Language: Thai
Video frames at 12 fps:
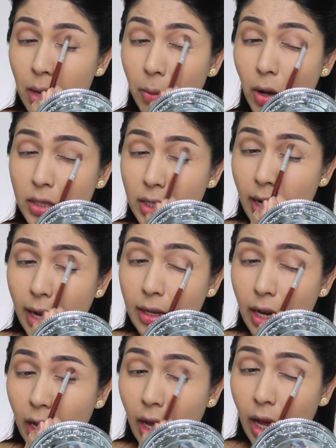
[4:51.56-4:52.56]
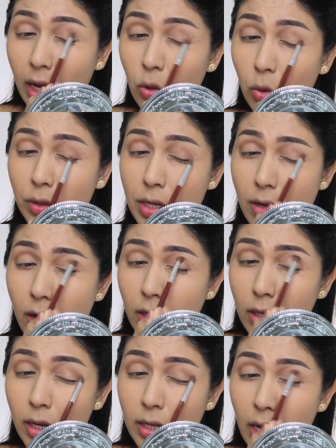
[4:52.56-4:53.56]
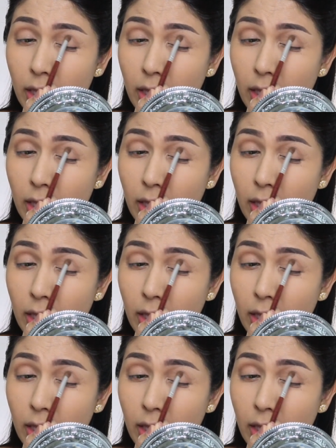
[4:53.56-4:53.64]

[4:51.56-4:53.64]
เพราะฉะนั้นนะคะลุคนี้ก็เลย